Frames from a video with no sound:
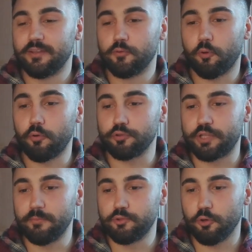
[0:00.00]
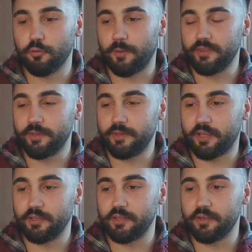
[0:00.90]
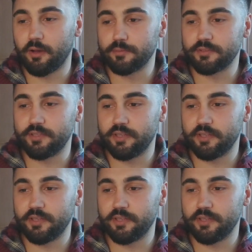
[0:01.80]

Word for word: Toros demiş oğlum annen. Kedinin kapısını